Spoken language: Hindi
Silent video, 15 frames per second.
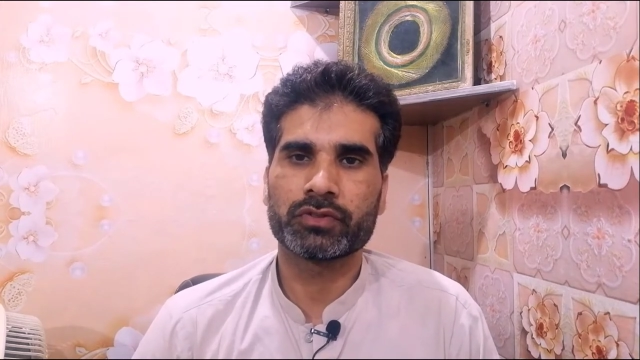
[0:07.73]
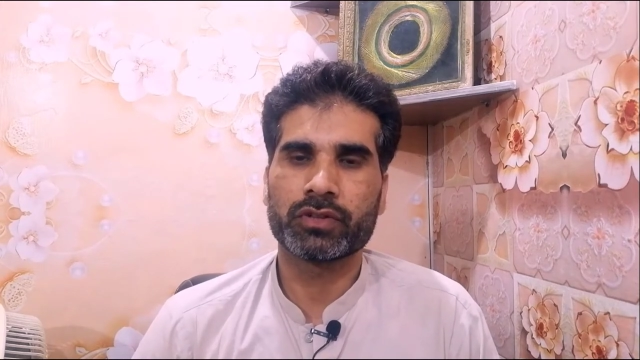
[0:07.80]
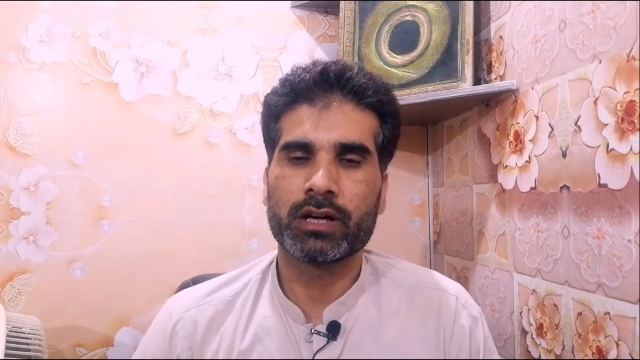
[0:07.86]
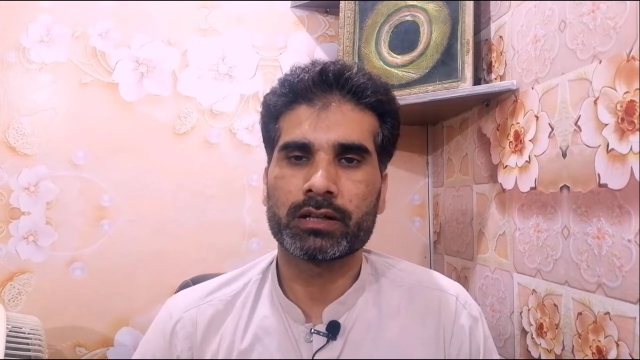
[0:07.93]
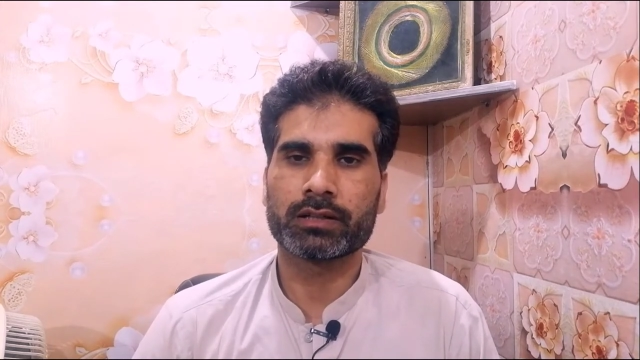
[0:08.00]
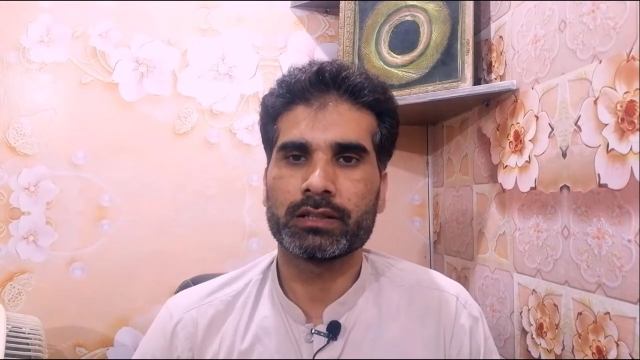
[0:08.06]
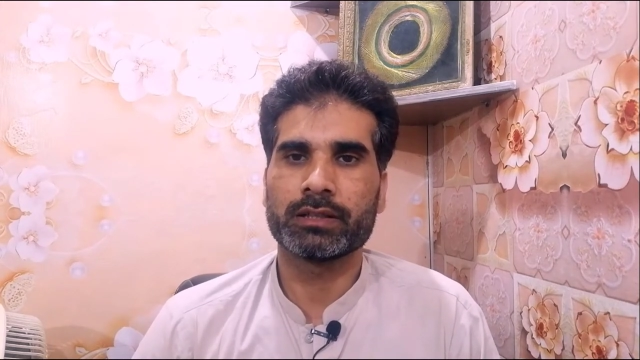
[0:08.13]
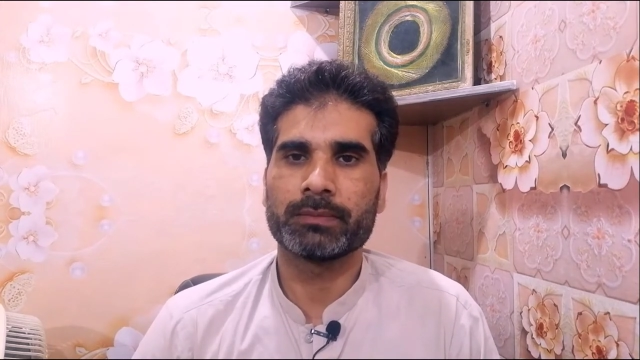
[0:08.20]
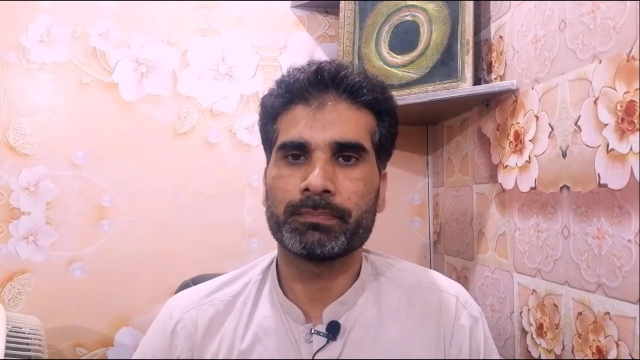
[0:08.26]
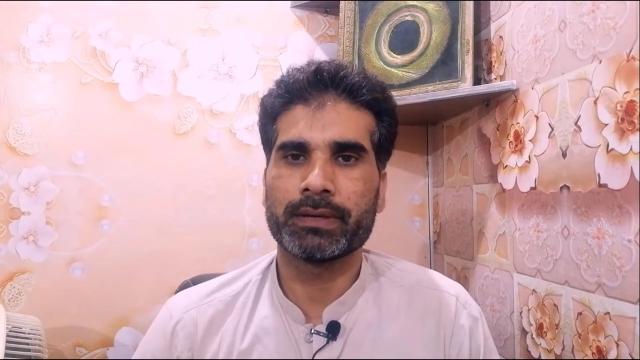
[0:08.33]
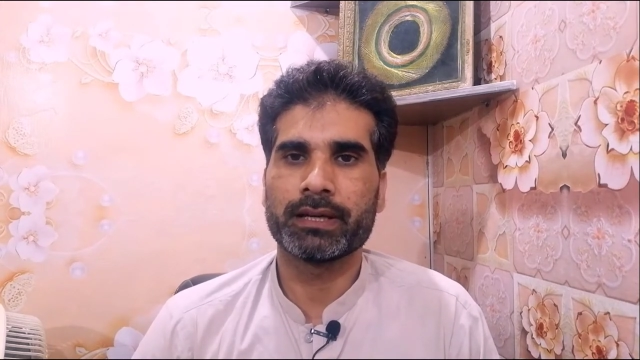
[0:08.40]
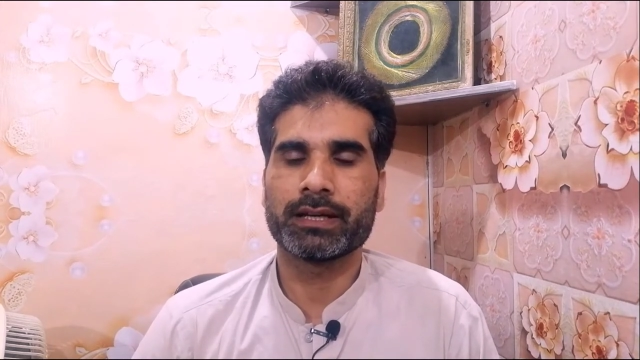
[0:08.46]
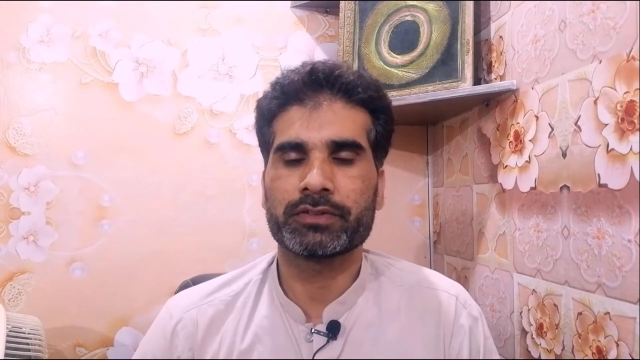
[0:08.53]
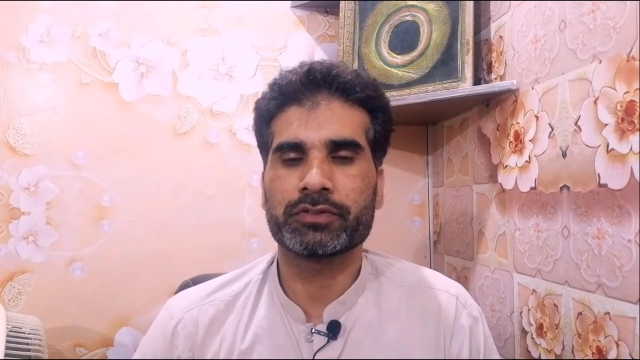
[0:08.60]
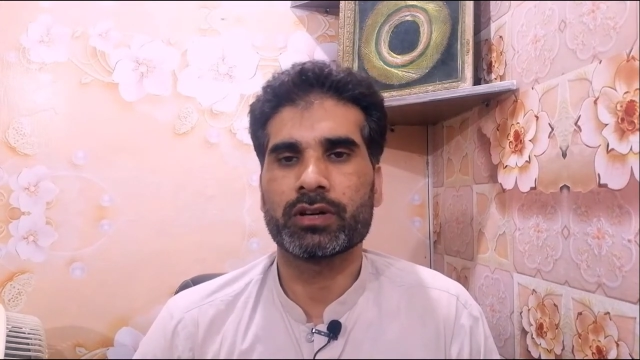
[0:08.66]
शार्ट क्लिप
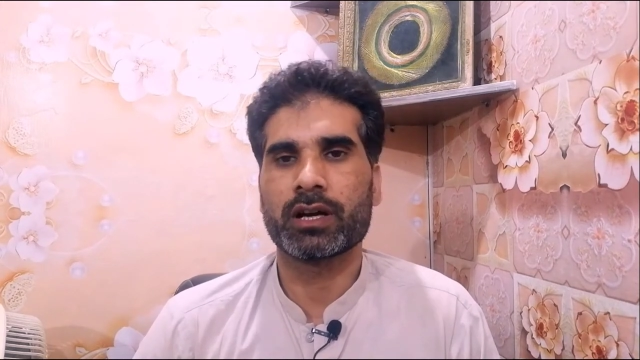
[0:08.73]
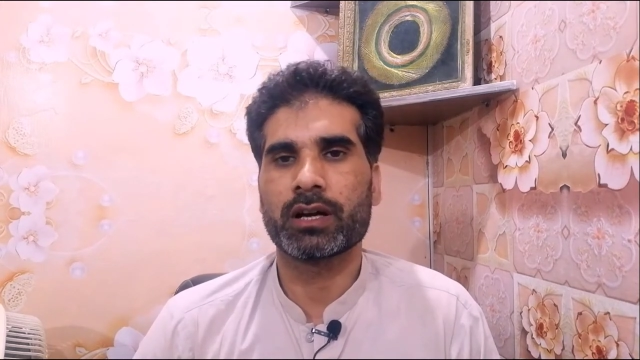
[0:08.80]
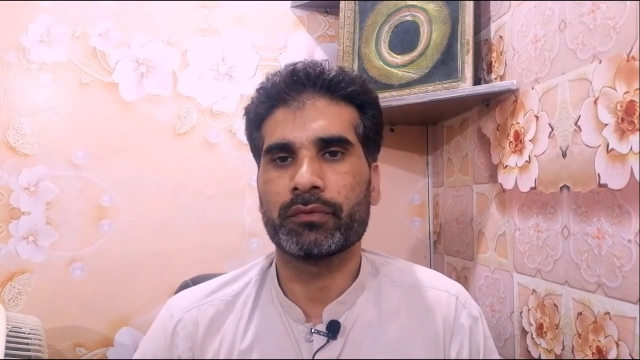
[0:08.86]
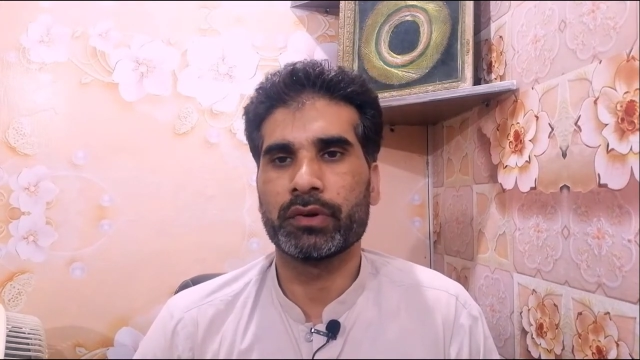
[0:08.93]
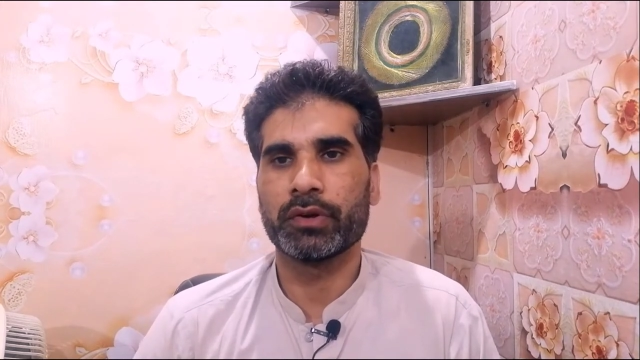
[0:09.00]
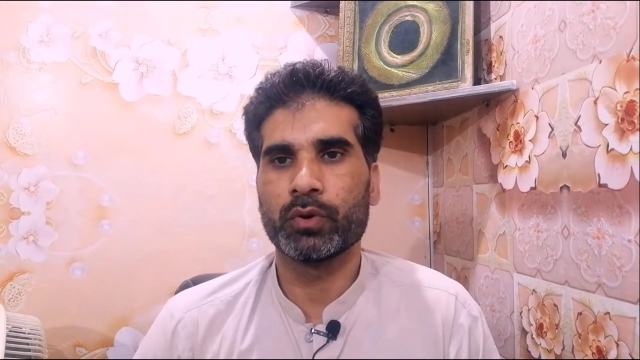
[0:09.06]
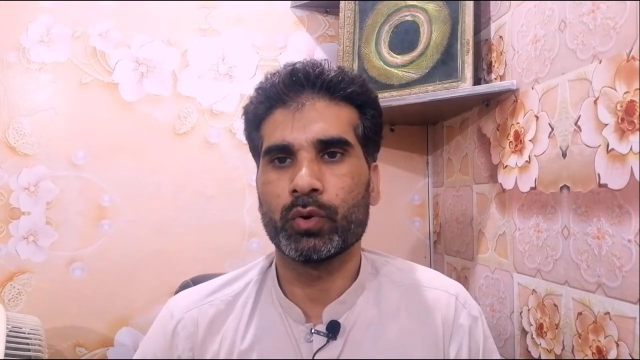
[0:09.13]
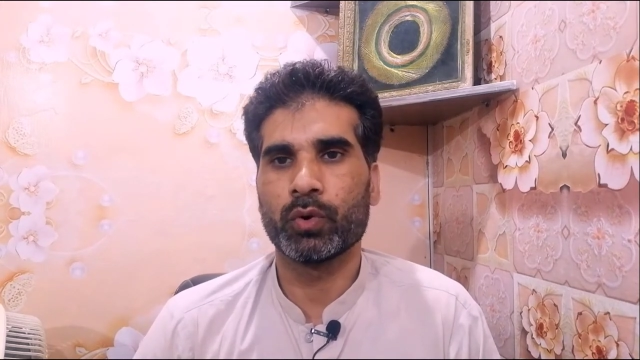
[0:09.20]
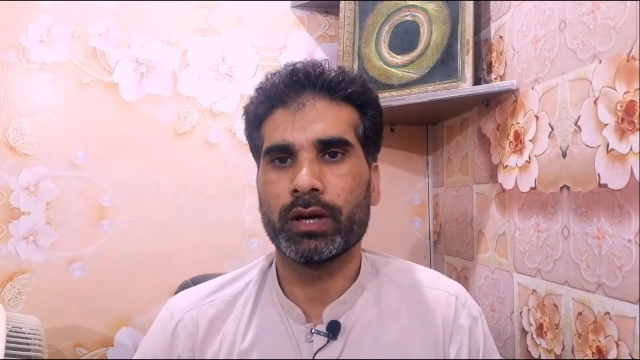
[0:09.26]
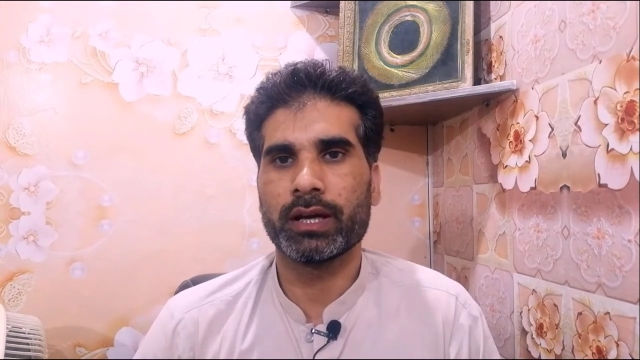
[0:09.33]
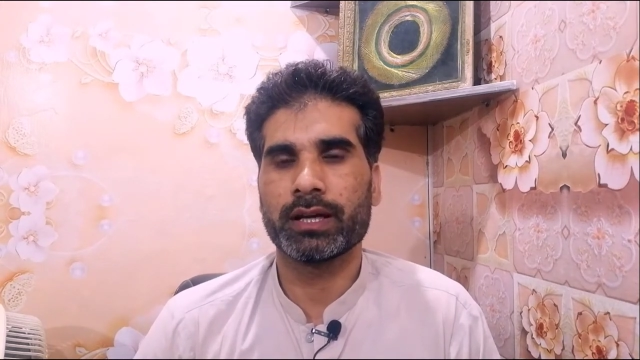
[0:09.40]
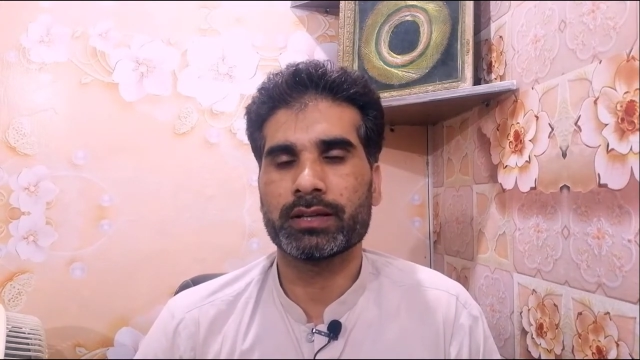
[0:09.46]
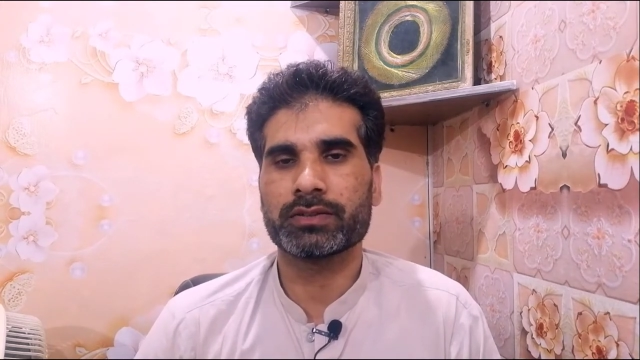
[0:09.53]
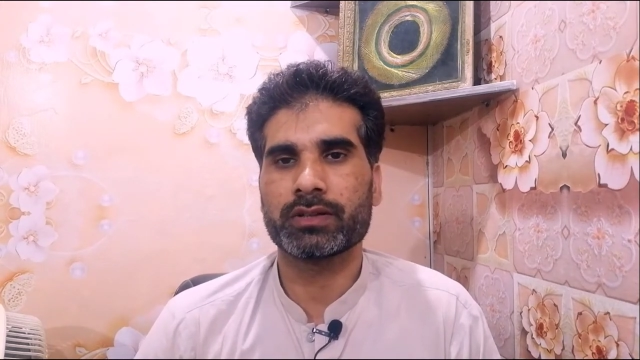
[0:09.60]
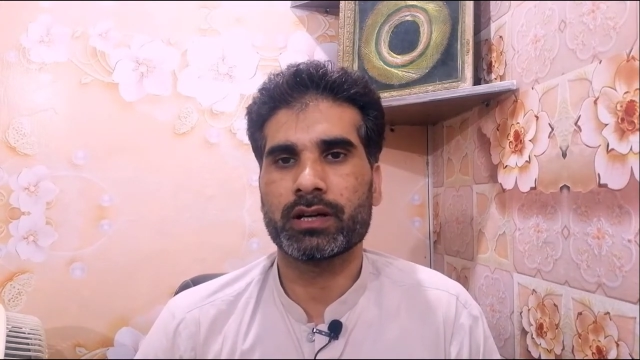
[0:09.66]
है शार्ट वीडियो
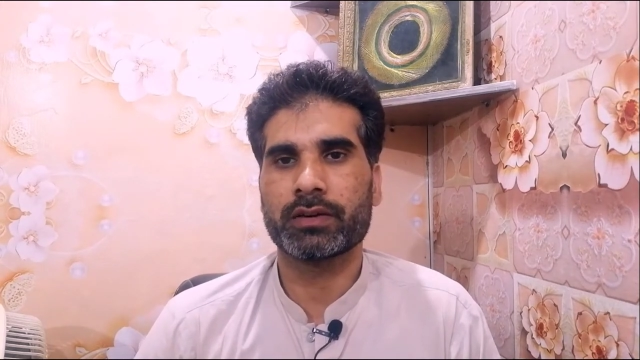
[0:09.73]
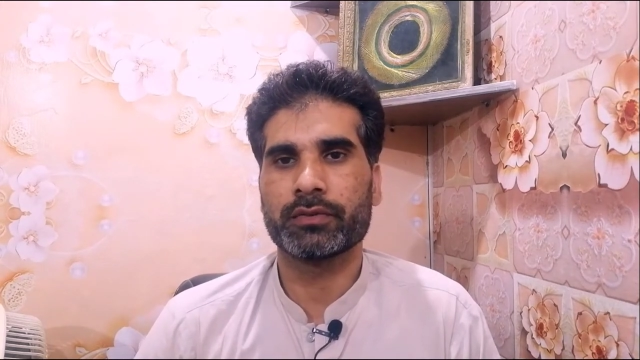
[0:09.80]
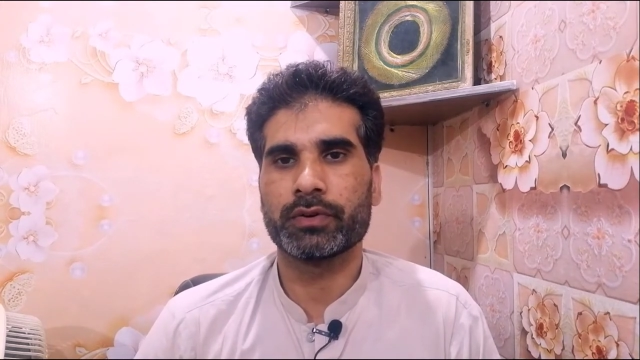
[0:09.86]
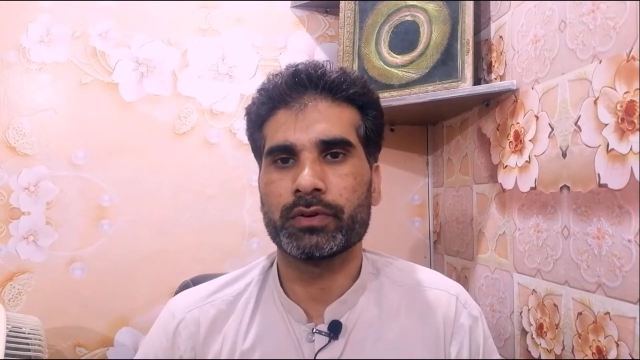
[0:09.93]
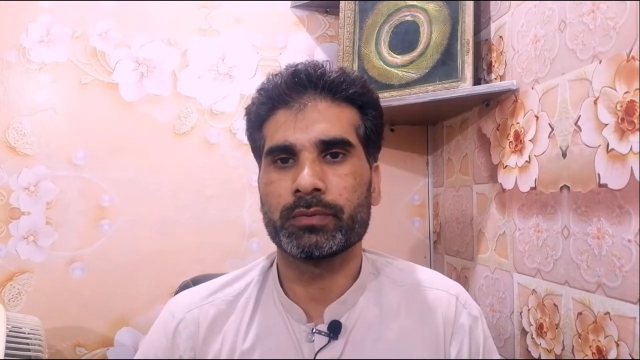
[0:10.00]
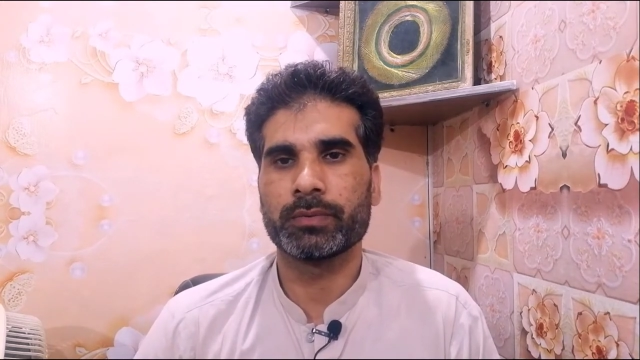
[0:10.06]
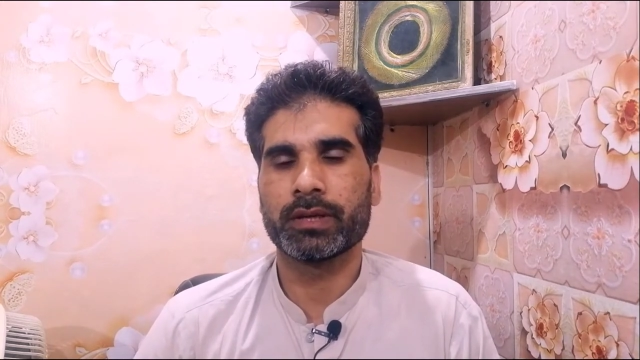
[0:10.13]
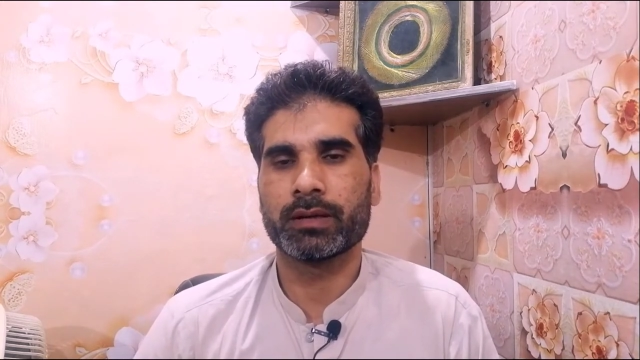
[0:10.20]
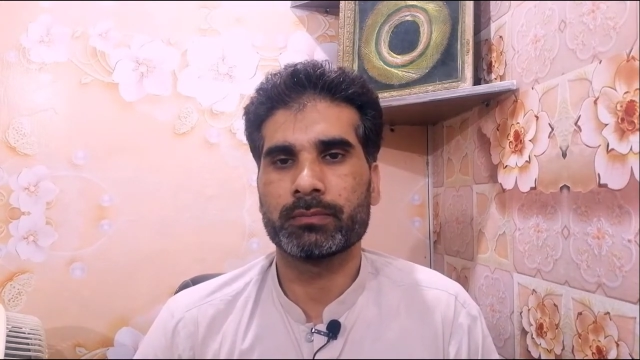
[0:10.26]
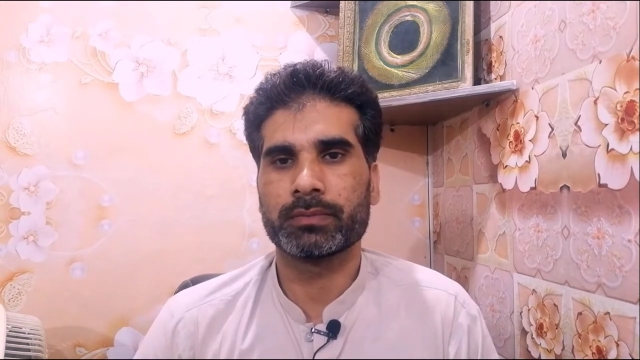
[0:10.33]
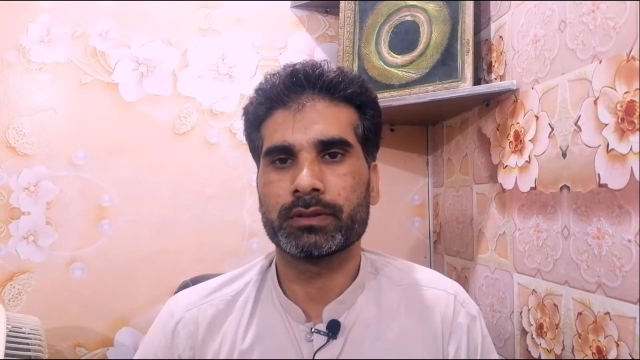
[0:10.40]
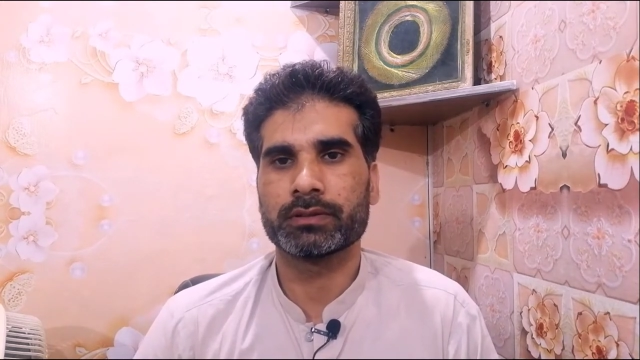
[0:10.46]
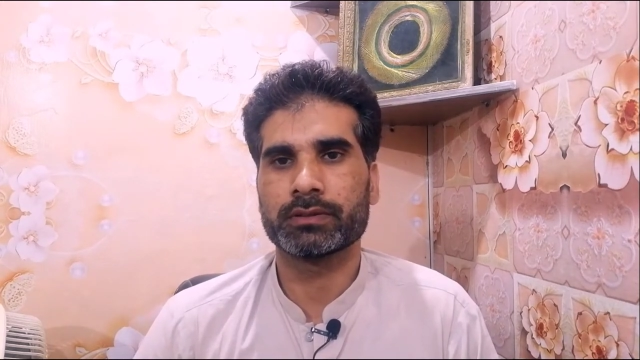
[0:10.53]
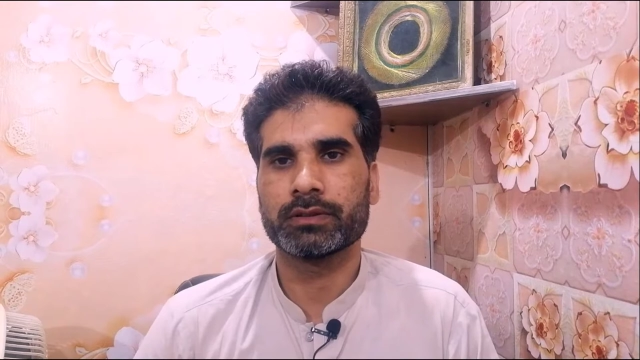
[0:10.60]
है शार्ट वीडियो में हम